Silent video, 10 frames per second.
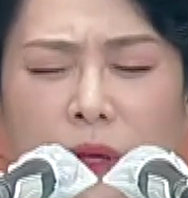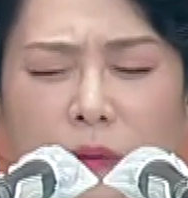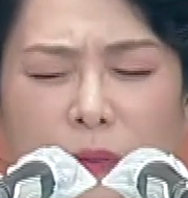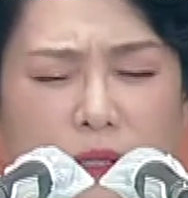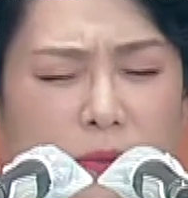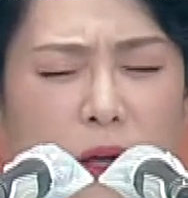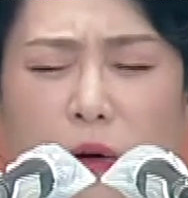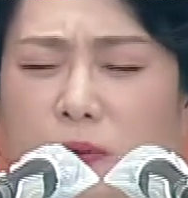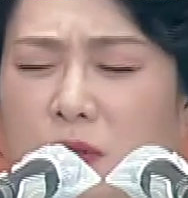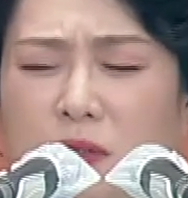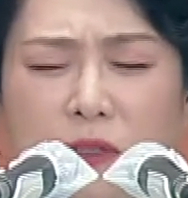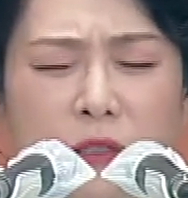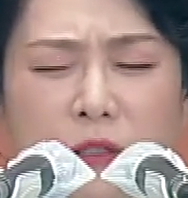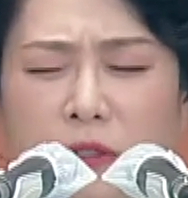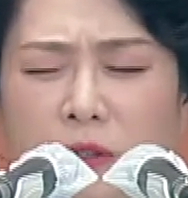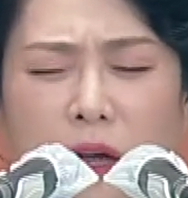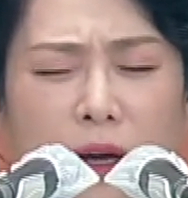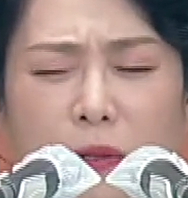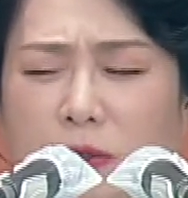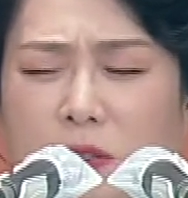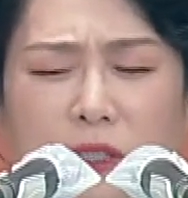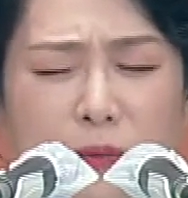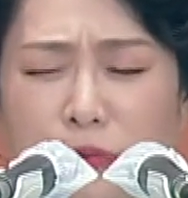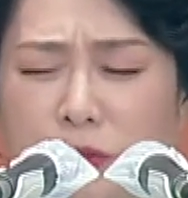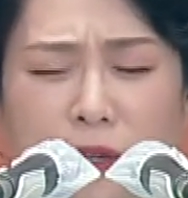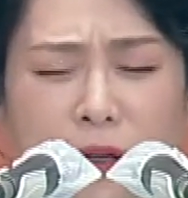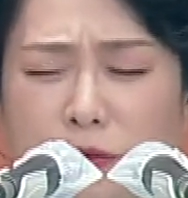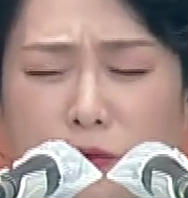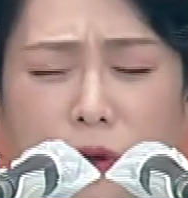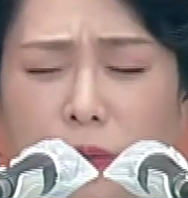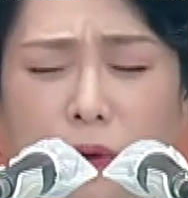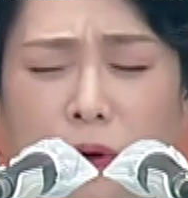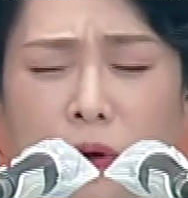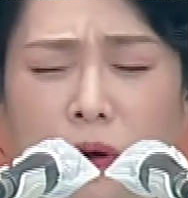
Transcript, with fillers: 믿음이 없이는 아버지를 기쁘시게 할 수도 없고,